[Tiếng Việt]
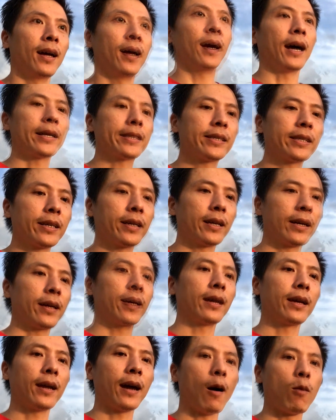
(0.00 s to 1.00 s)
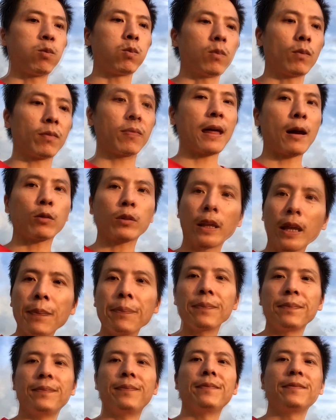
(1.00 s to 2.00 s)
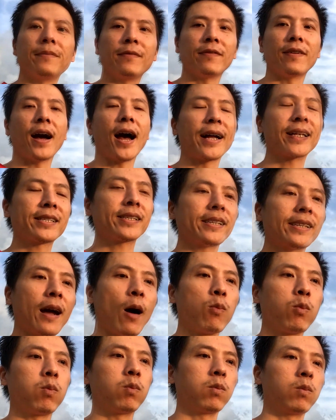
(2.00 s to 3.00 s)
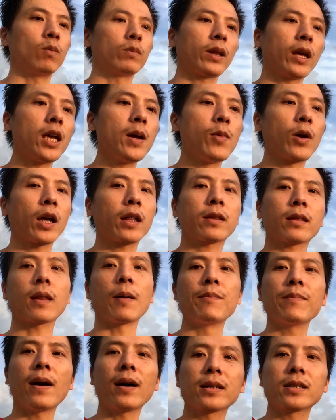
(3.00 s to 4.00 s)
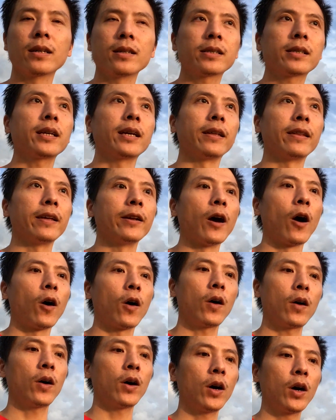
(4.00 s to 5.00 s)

Anh chị học giao tiếp và anh chị học thi một cái tấm bằng chứng chỉ gì đó,